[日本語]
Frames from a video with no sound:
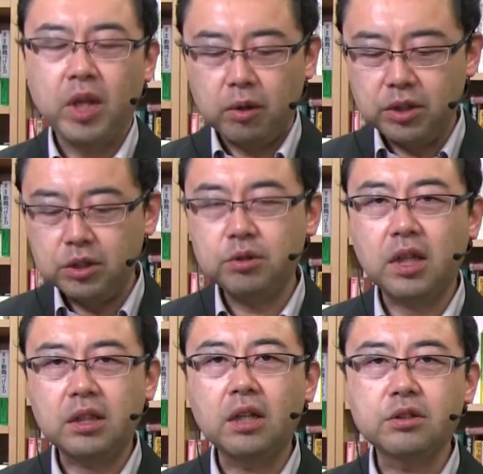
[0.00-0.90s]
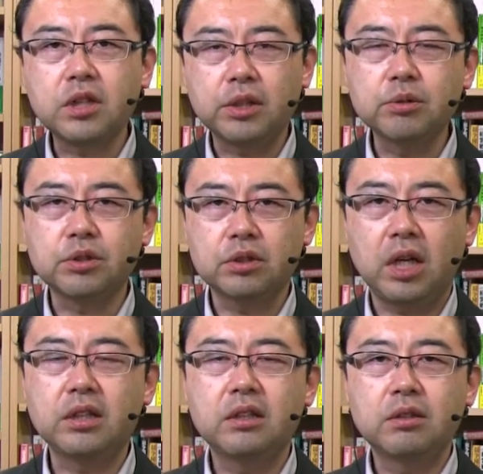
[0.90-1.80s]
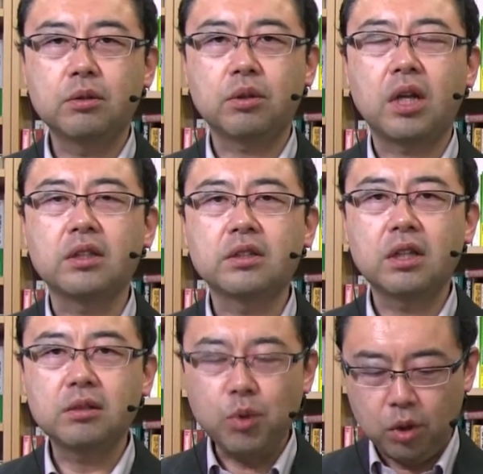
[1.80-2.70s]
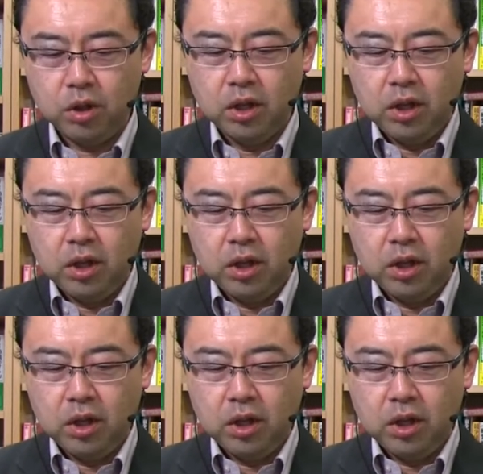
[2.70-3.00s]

これ20代30代40代っていうことなんですけれども、